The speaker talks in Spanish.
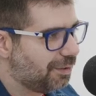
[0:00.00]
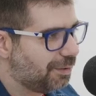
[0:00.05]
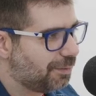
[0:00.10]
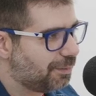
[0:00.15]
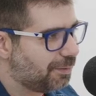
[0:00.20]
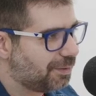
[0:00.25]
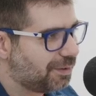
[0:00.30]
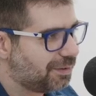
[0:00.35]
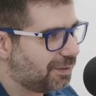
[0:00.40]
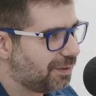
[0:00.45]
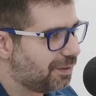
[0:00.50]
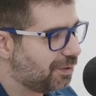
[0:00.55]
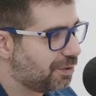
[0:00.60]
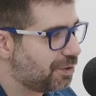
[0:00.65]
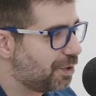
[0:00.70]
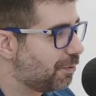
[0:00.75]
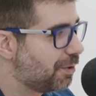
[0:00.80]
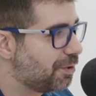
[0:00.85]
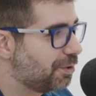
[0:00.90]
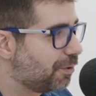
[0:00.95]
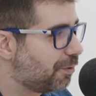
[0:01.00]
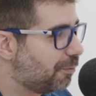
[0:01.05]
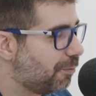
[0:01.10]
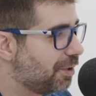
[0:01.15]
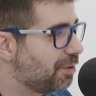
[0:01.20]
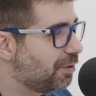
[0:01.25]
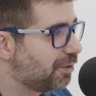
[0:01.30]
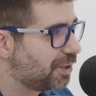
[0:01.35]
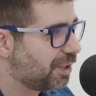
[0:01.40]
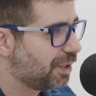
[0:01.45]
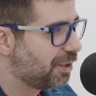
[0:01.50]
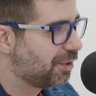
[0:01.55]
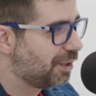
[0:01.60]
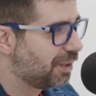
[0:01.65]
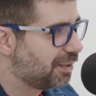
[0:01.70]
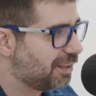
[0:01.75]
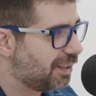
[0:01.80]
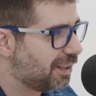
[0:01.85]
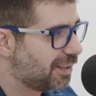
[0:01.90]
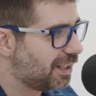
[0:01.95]
¿no? Pues no sé cuánto, cuántos
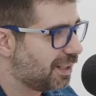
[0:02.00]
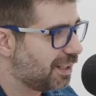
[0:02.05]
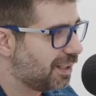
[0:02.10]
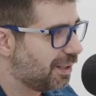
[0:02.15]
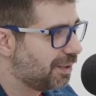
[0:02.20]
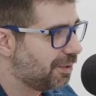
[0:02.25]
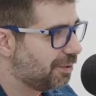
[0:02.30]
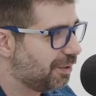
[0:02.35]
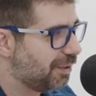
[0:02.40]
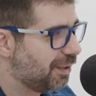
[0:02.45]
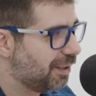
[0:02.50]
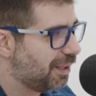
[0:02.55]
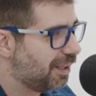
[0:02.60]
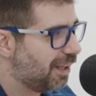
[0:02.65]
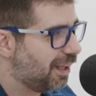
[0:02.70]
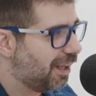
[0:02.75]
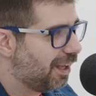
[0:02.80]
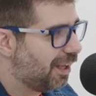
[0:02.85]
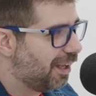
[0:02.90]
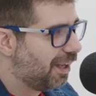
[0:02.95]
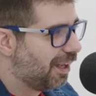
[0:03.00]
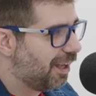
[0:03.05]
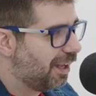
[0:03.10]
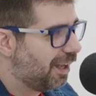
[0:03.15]
seguidores tienes a día de hoy. Eh,